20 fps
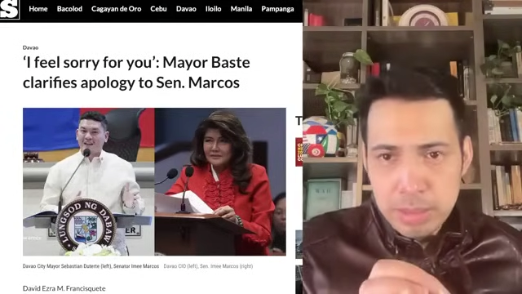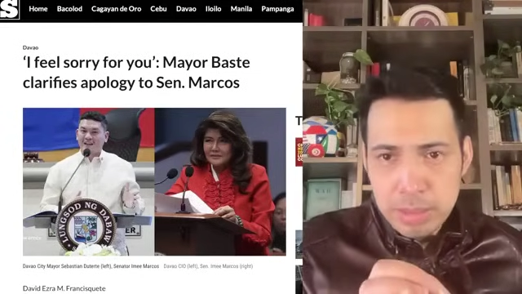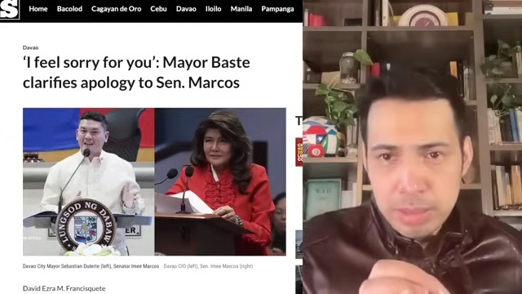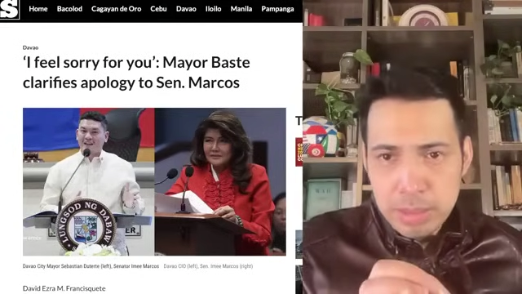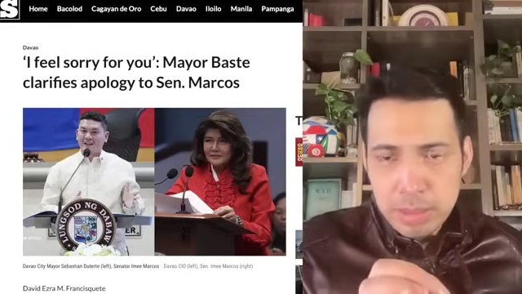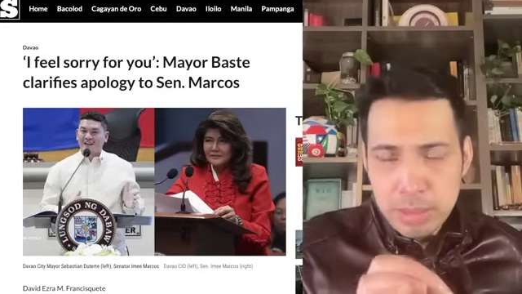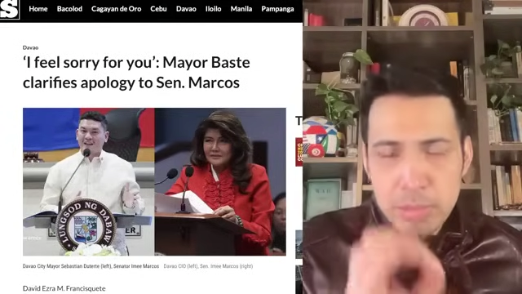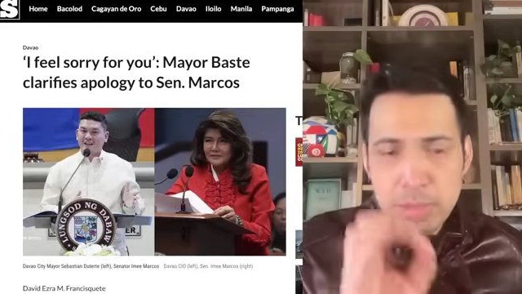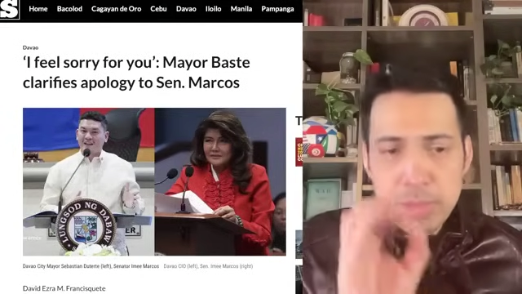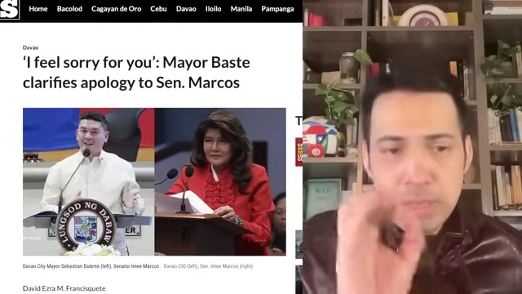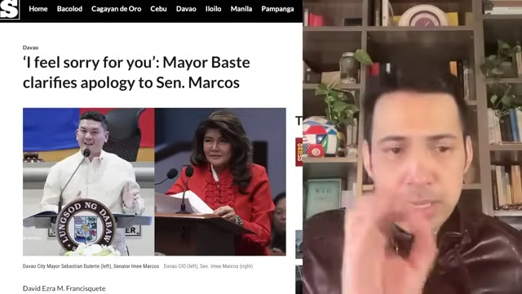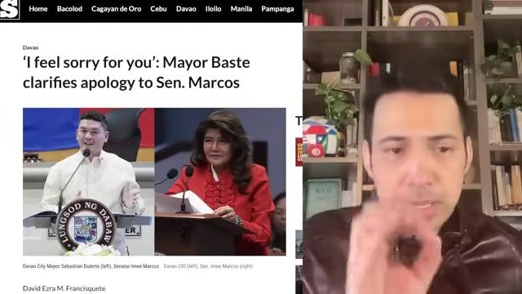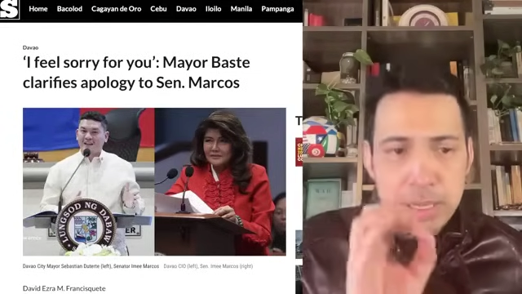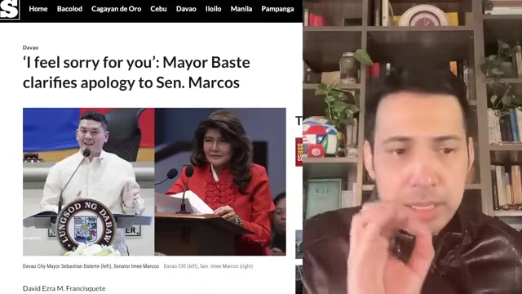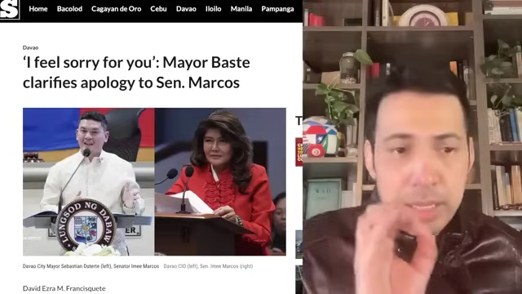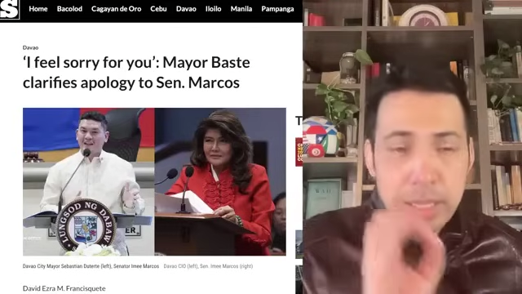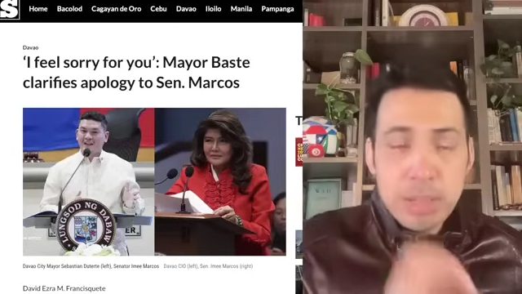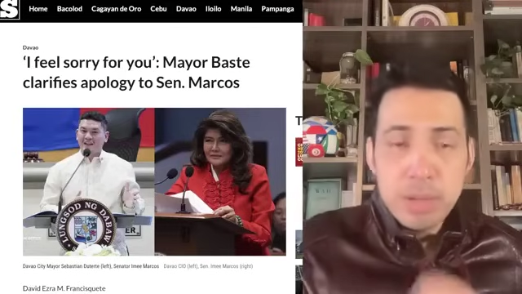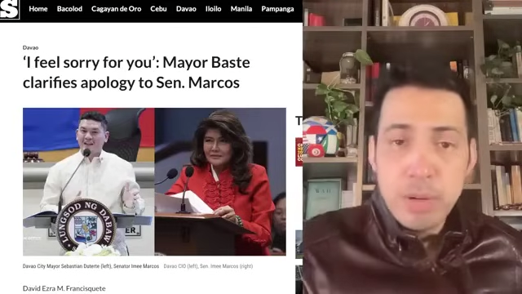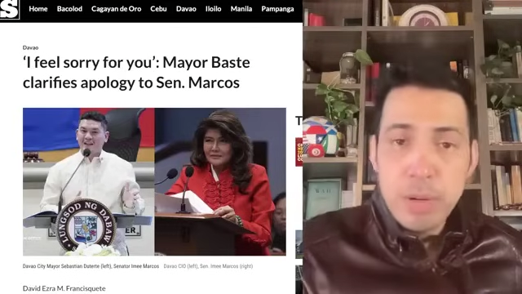kung
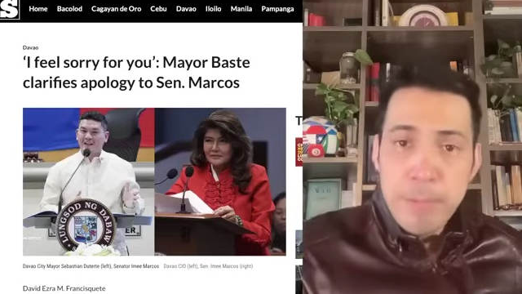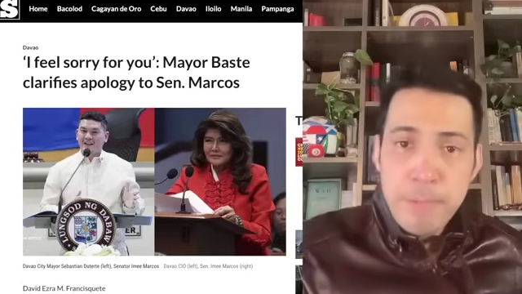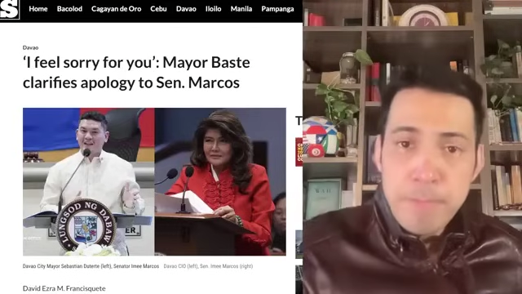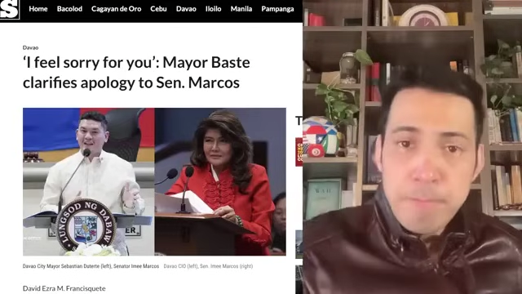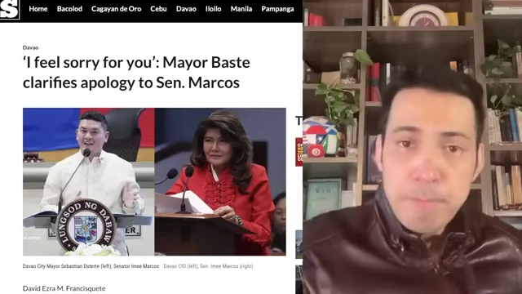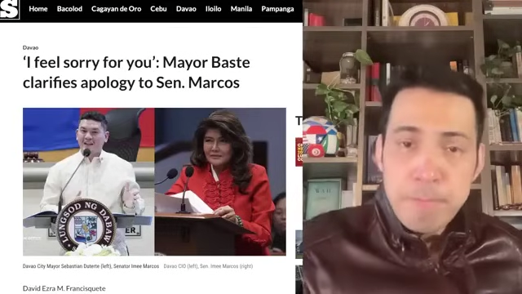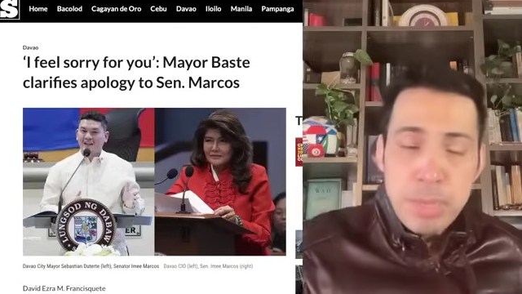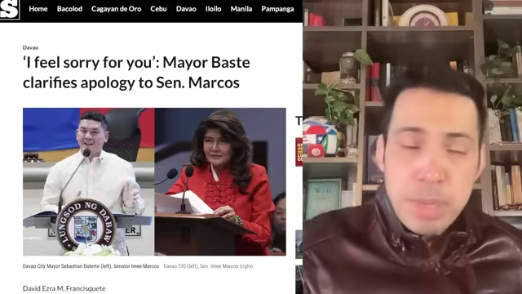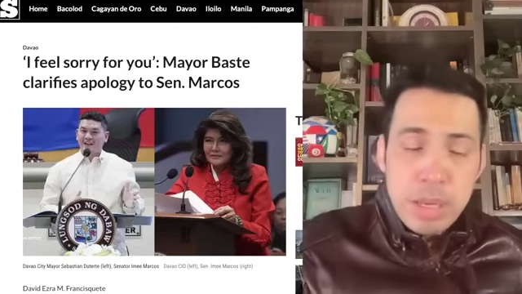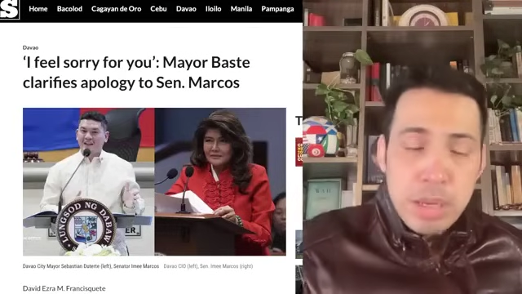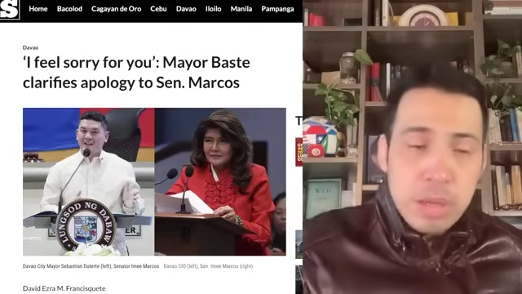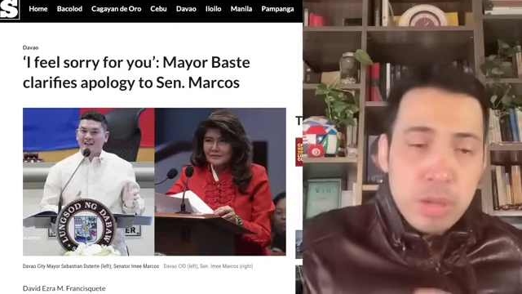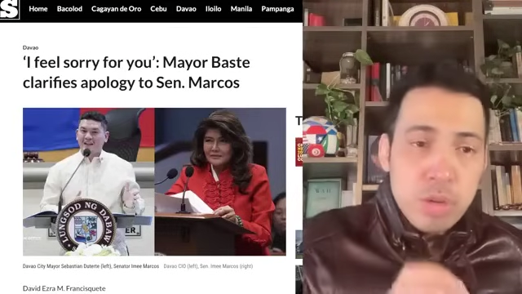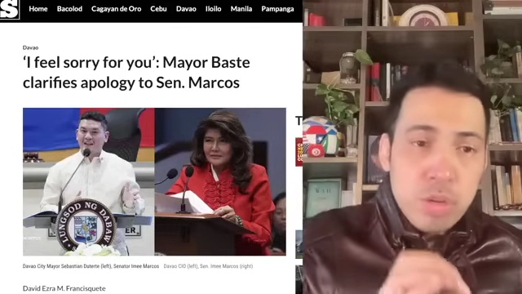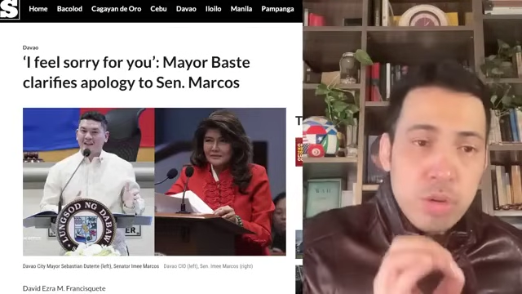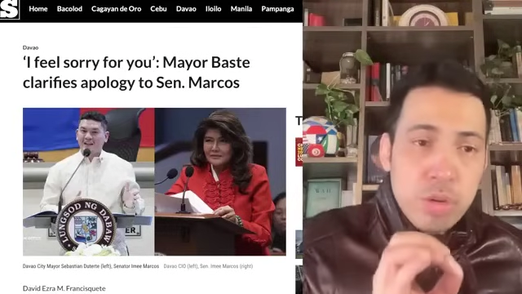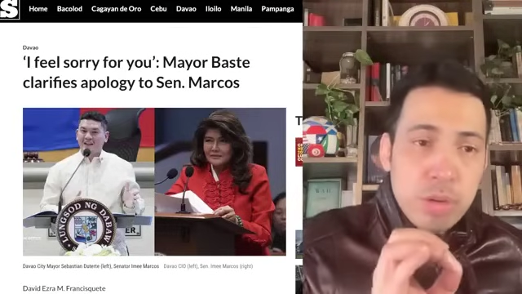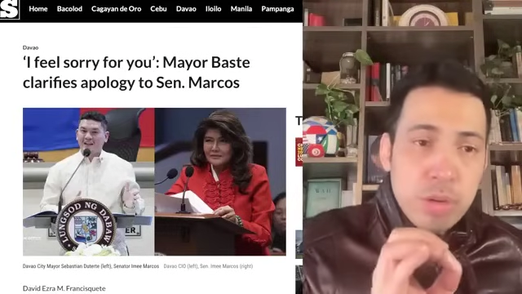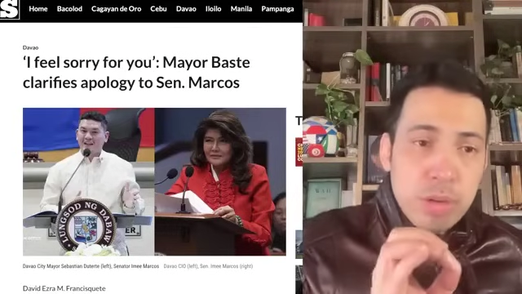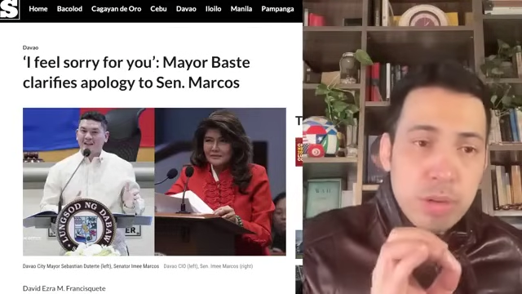tinignan nyo,
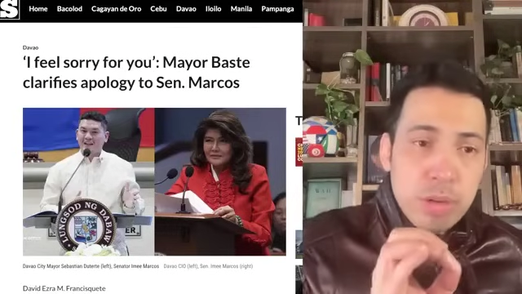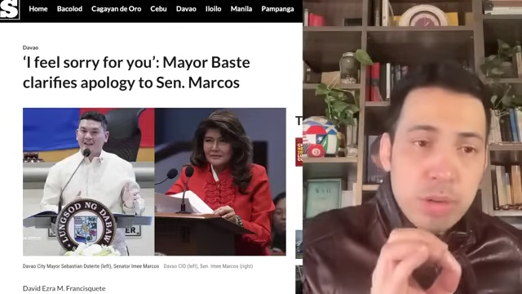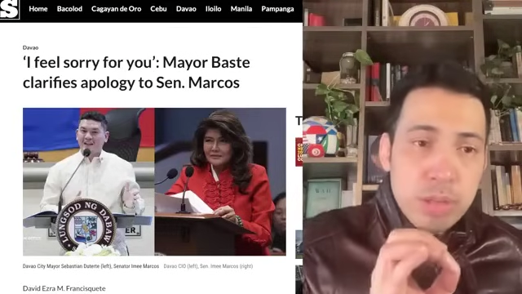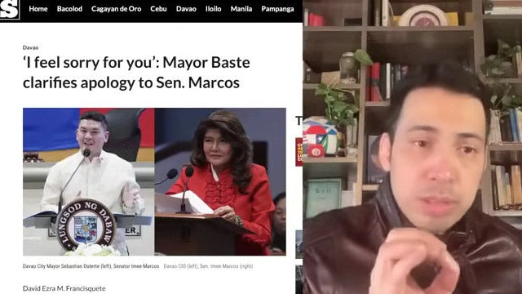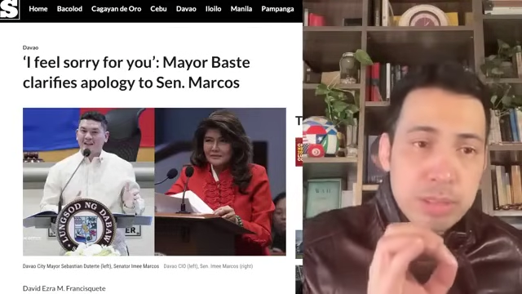yung